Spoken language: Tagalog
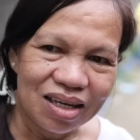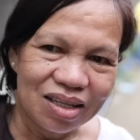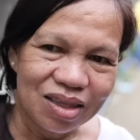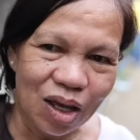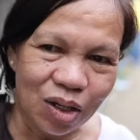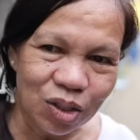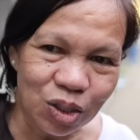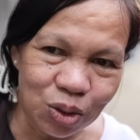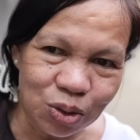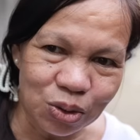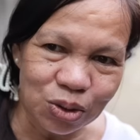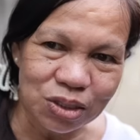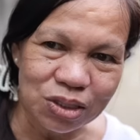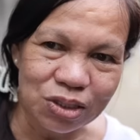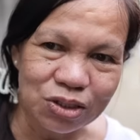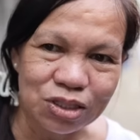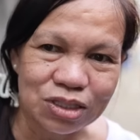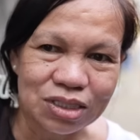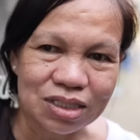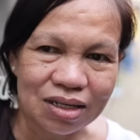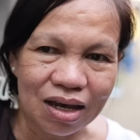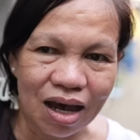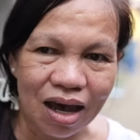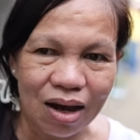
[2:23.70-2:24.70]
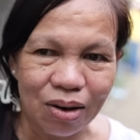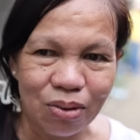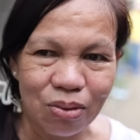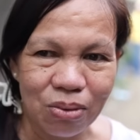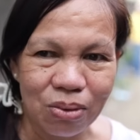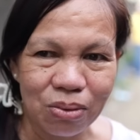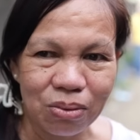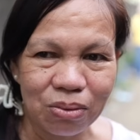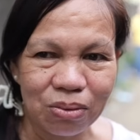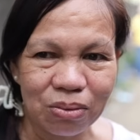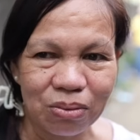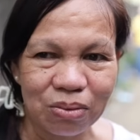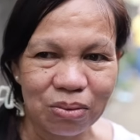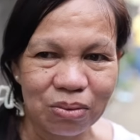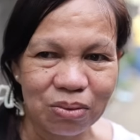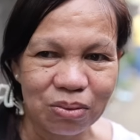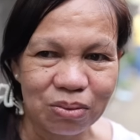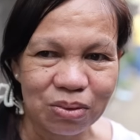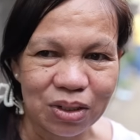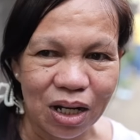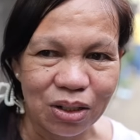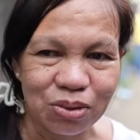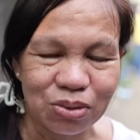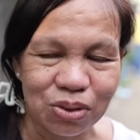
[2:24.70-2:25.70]
Na-curious ka kung
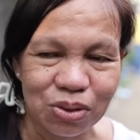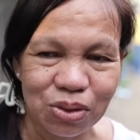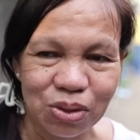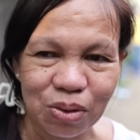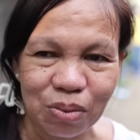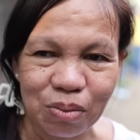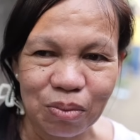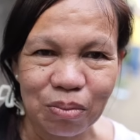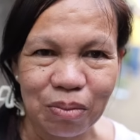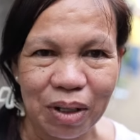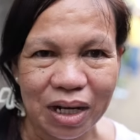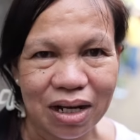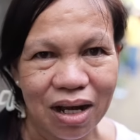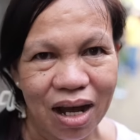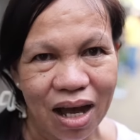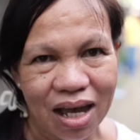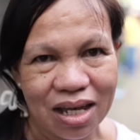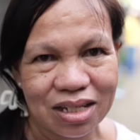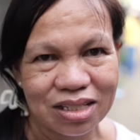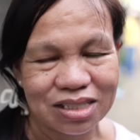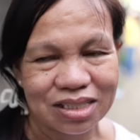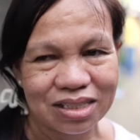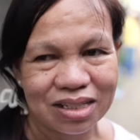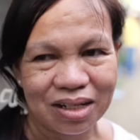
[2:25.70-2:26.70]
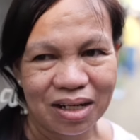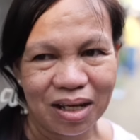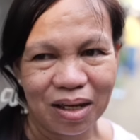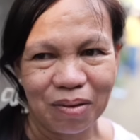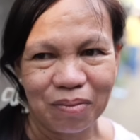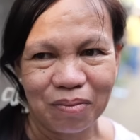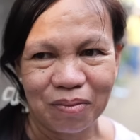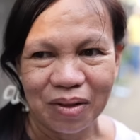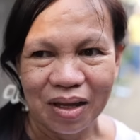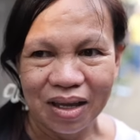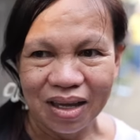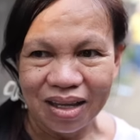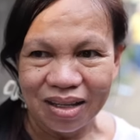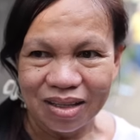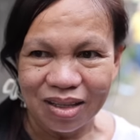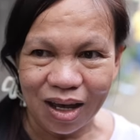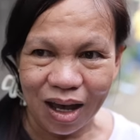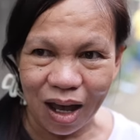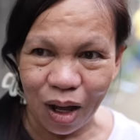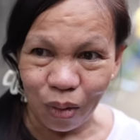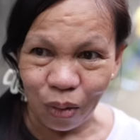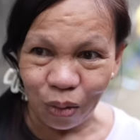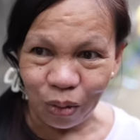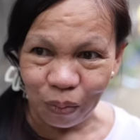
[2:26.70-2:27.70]
ganun yung mag-ice cream.
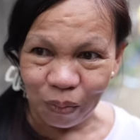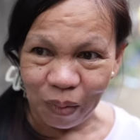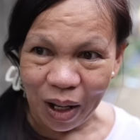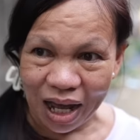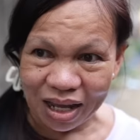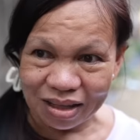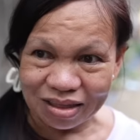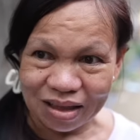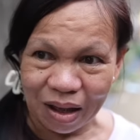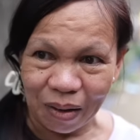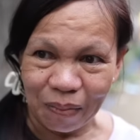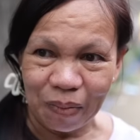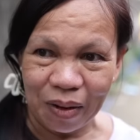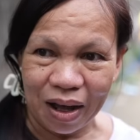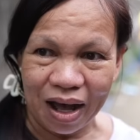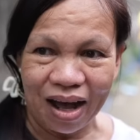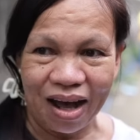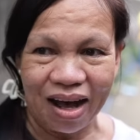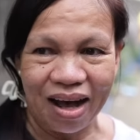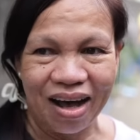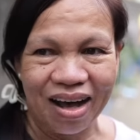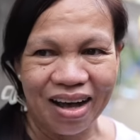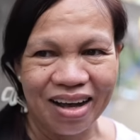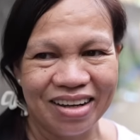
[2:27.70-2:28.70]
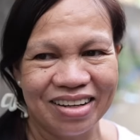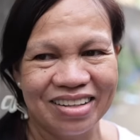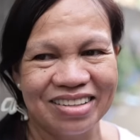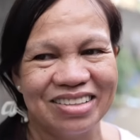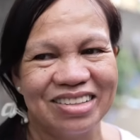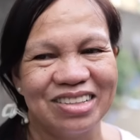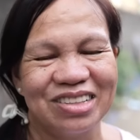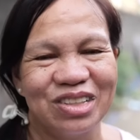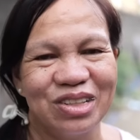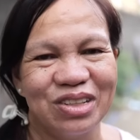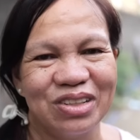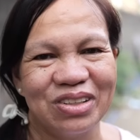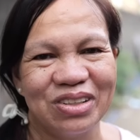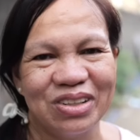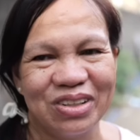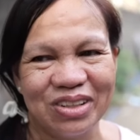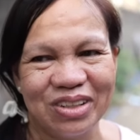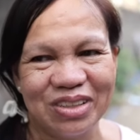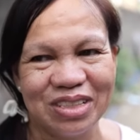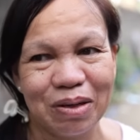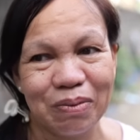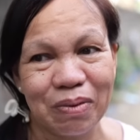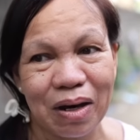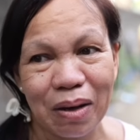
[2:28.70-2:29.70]
Nakakurbata pa ha?
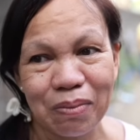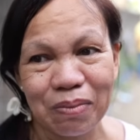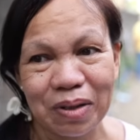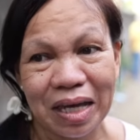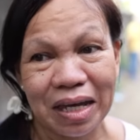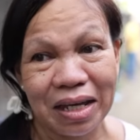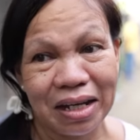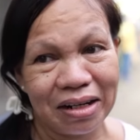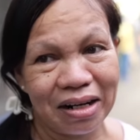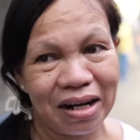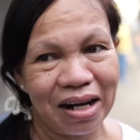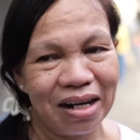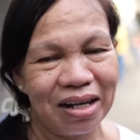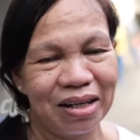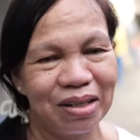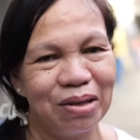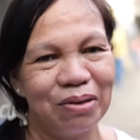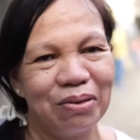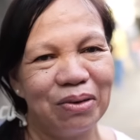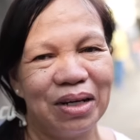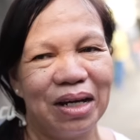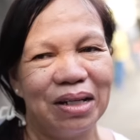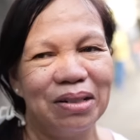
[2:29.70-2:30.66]
oh, di ba bihira lang yung